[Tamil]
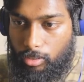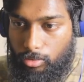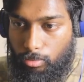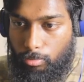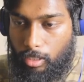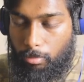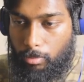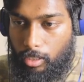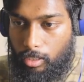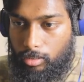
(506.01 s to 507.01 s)
வாய்ஸ் ரொம்ப
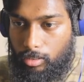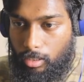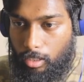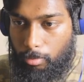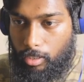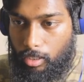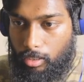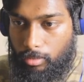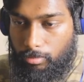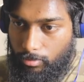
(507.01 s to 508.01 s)
கம்மியாகிடுச்சு இங்கே
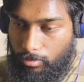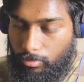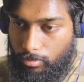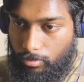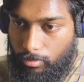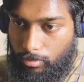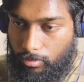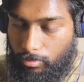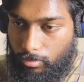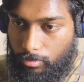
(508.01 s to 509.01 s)
பாருங்கள் ஒரு க்ளீன்
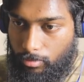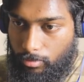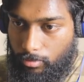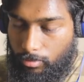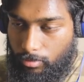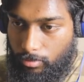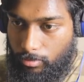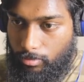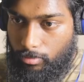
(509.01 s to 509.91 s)
நேச்சர் நம்மளால்